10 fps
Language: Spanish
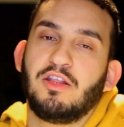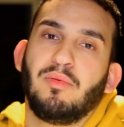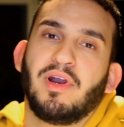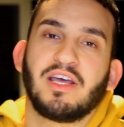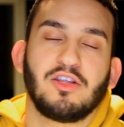Esto
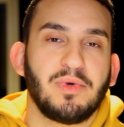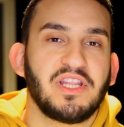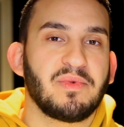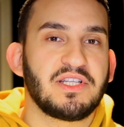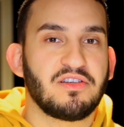para que tomen
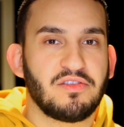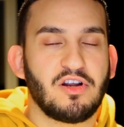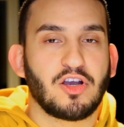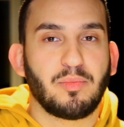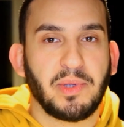dimensión de
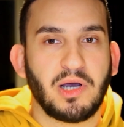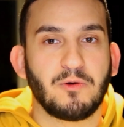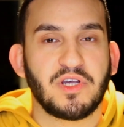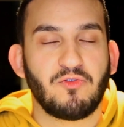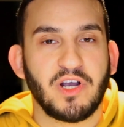lo que puede
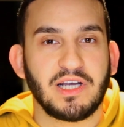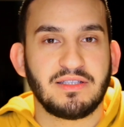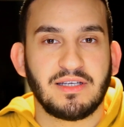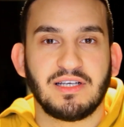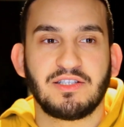causar una
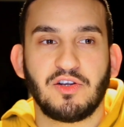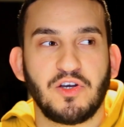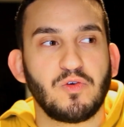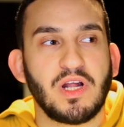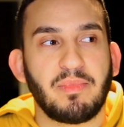cancelación
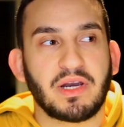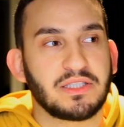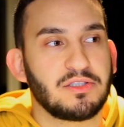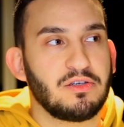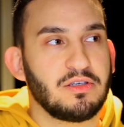en una
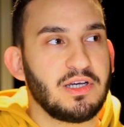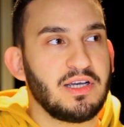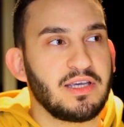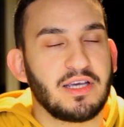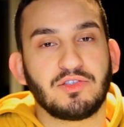
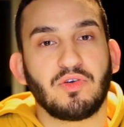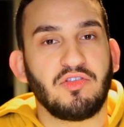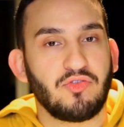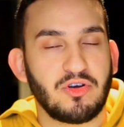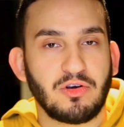persona y en su
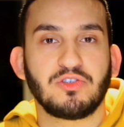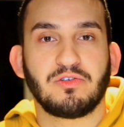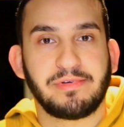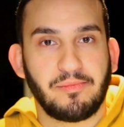entorno o su